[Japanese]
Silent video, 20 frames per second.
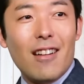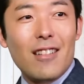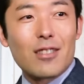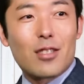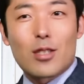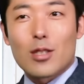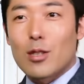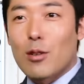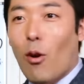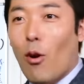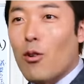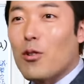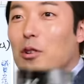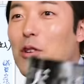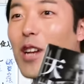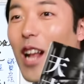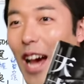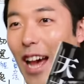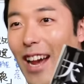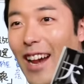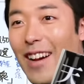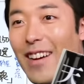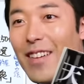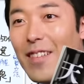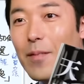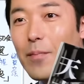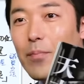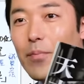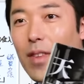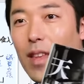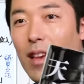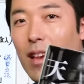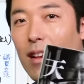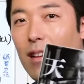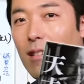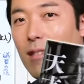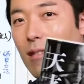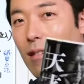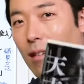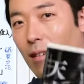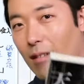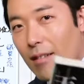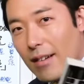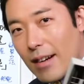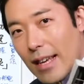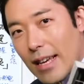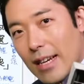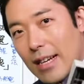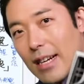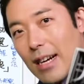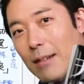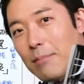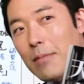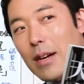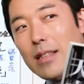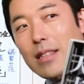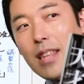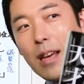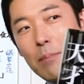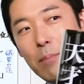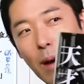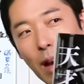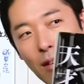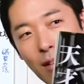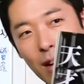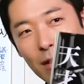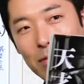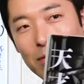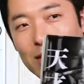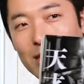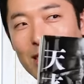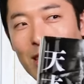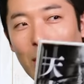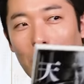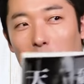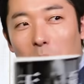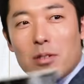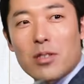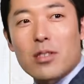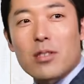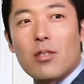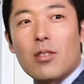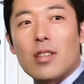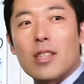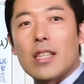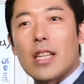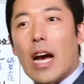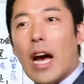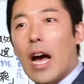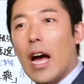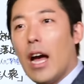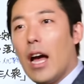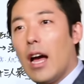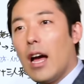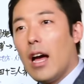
すごくねこれがまたパワフルで面白いんだ